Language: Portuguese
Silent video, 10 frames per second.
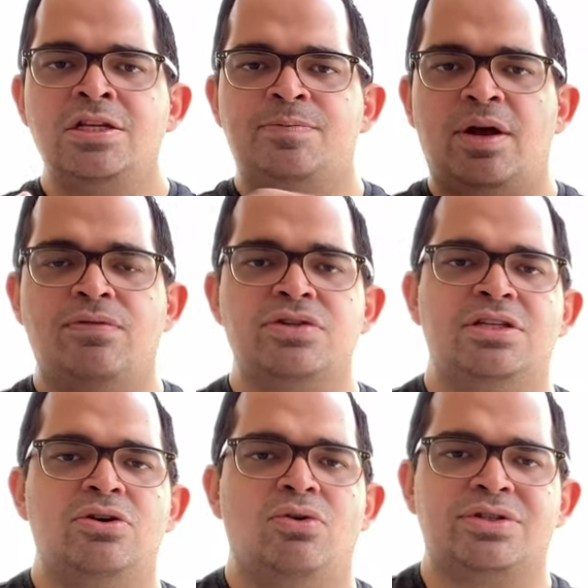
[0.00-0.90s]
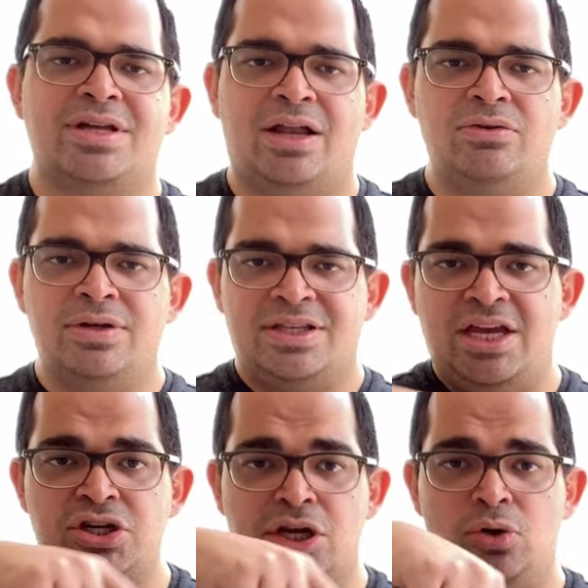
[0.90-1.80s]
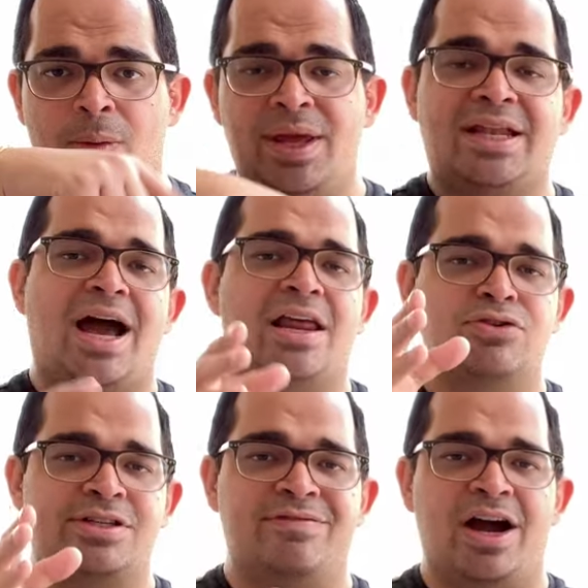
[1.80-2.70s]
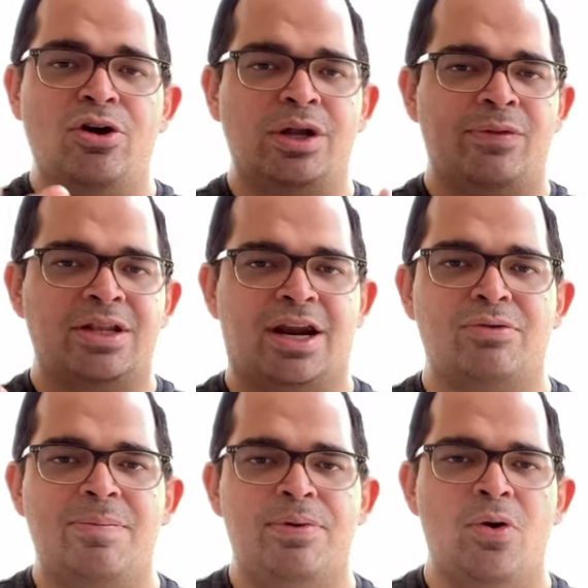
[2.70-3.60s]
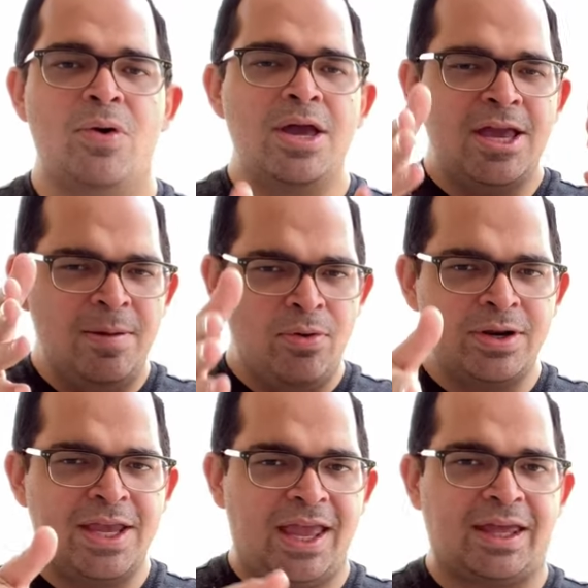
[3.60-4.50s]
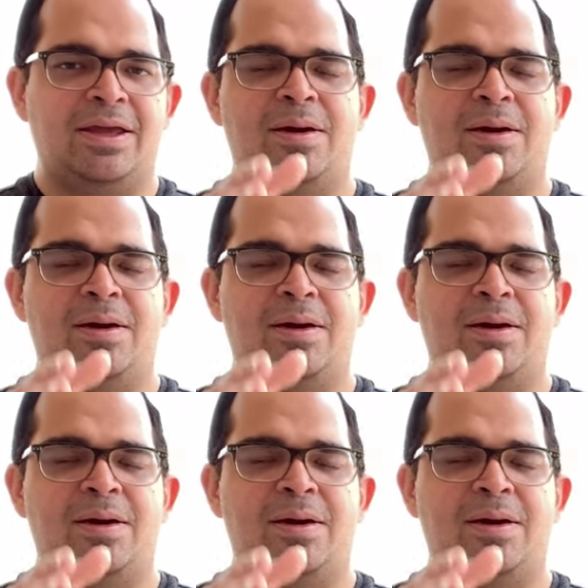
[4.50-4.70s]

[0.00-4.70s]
Espero que vocês tenham gostado. Deixa aqui no comentário, você vai ou não entrar no IPO e por quê?